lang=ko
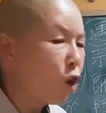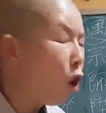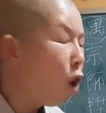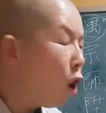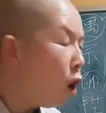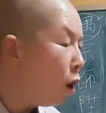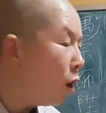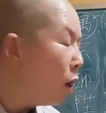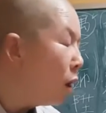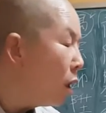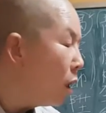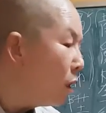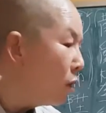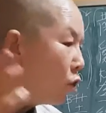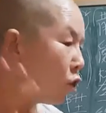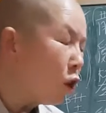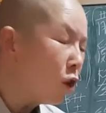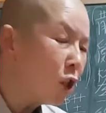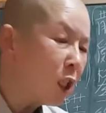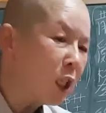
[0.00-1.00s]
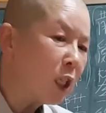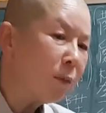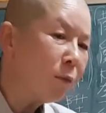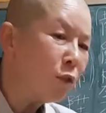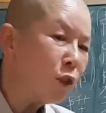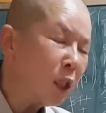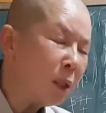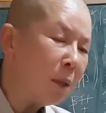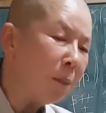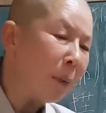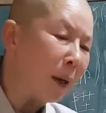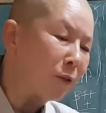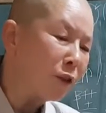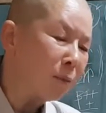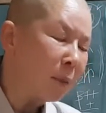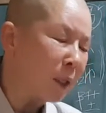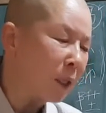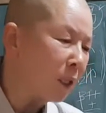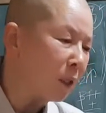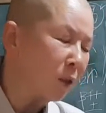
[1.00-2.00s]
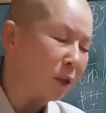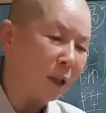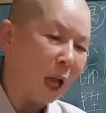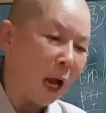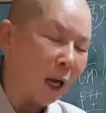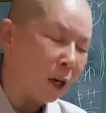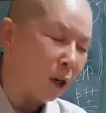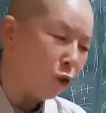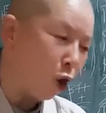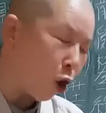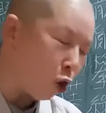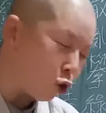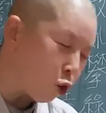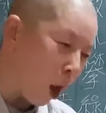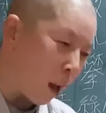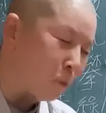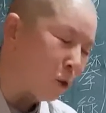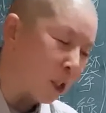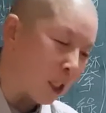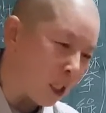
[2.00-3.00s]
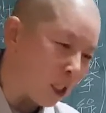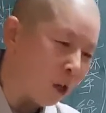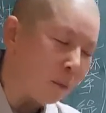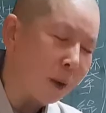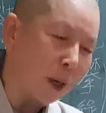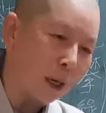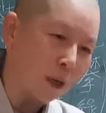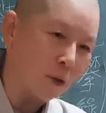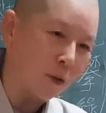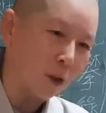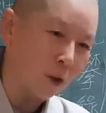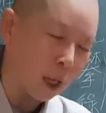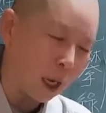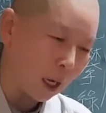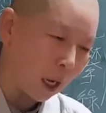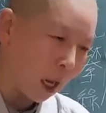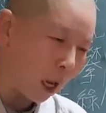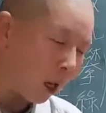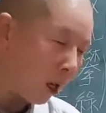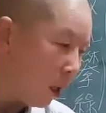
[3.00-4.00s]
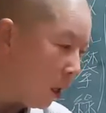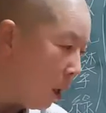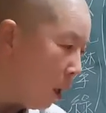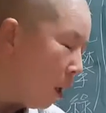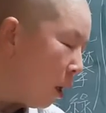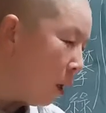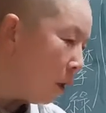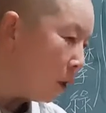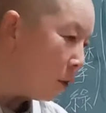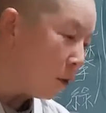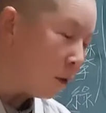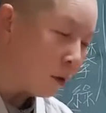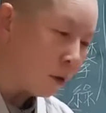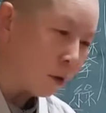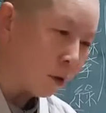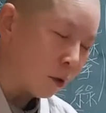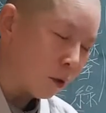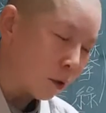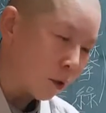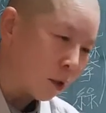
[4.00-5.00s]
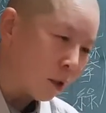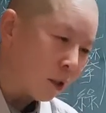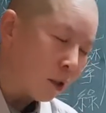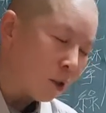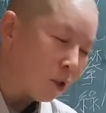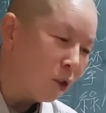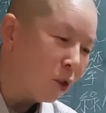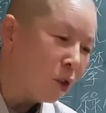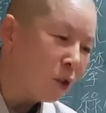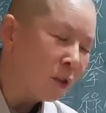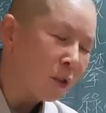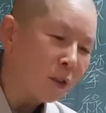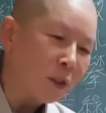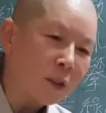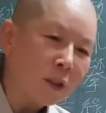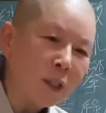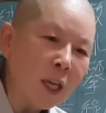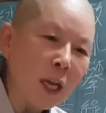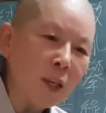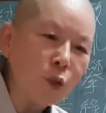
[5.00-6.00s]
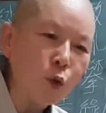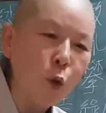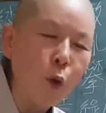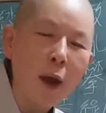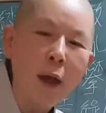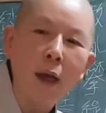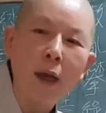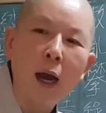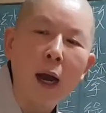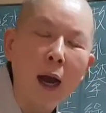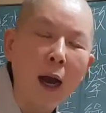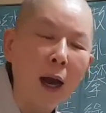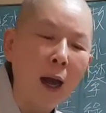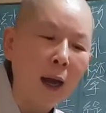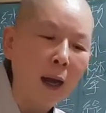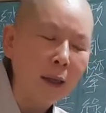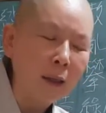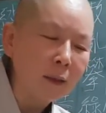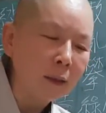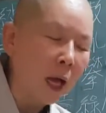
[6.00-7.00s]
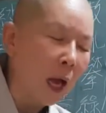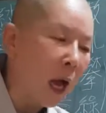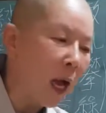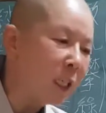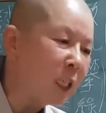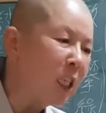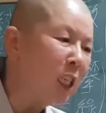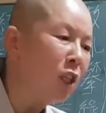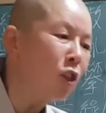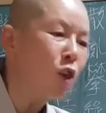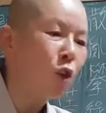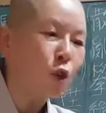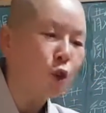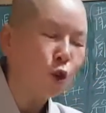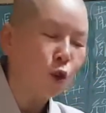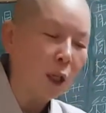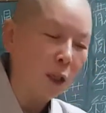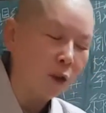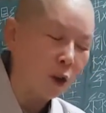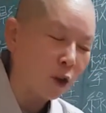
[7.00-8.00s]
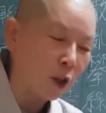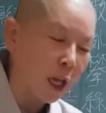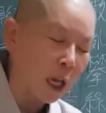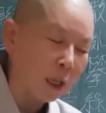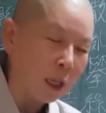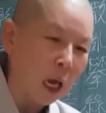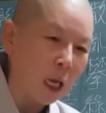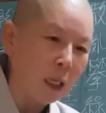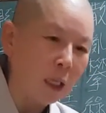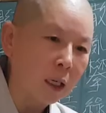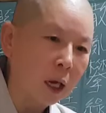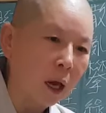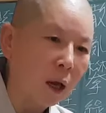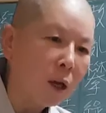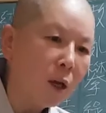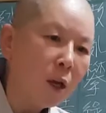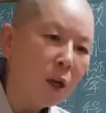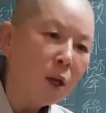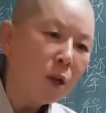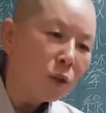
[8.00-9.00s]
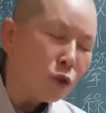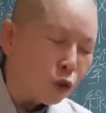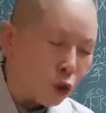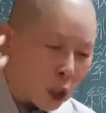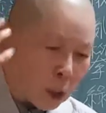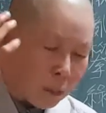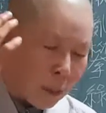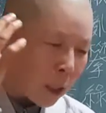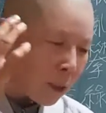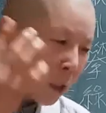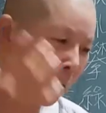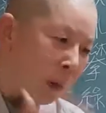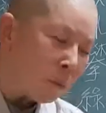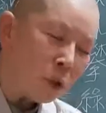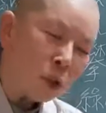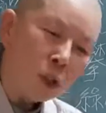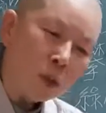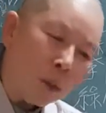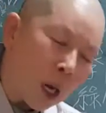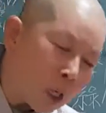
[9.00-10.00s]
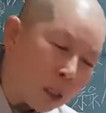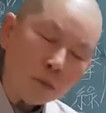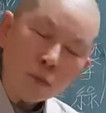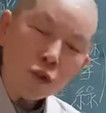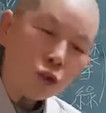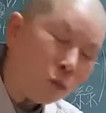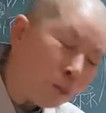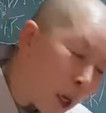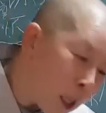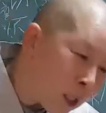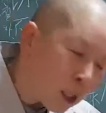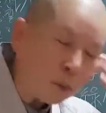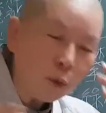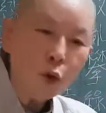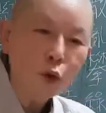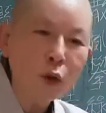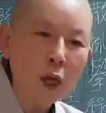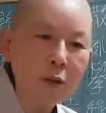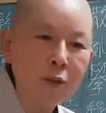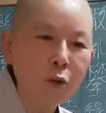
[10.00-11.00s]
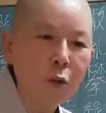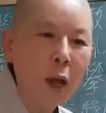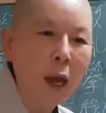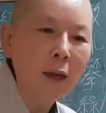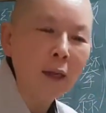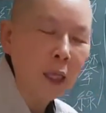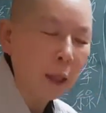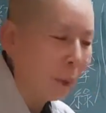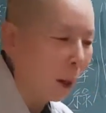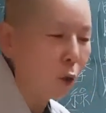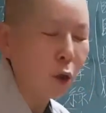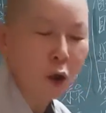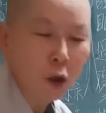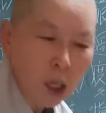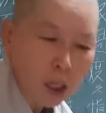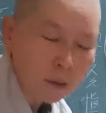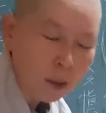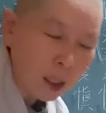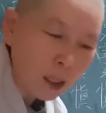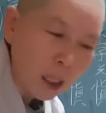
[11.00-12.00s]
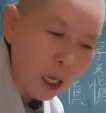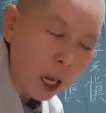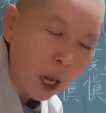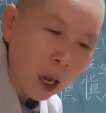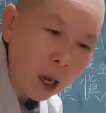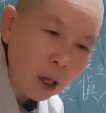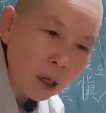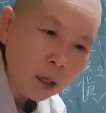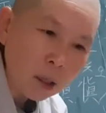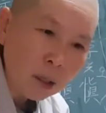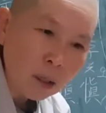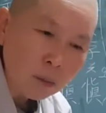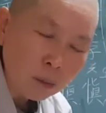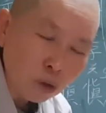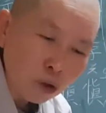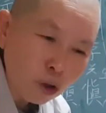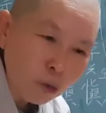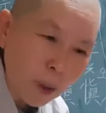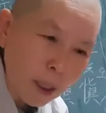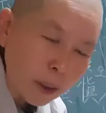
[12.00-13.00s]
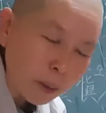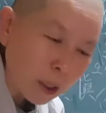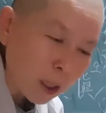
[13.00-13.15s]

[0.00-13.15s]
저 저 지금 스님이 말씀하신 아까 요앞전에 이런 말했어. 내가 음, 능, 능례소회가 다 진성을 쫓아서 인계했다니까 스님 난 참 그 말이 무슨 말인지 모르겠어요 하는 게 바로 현해상이야. 무슨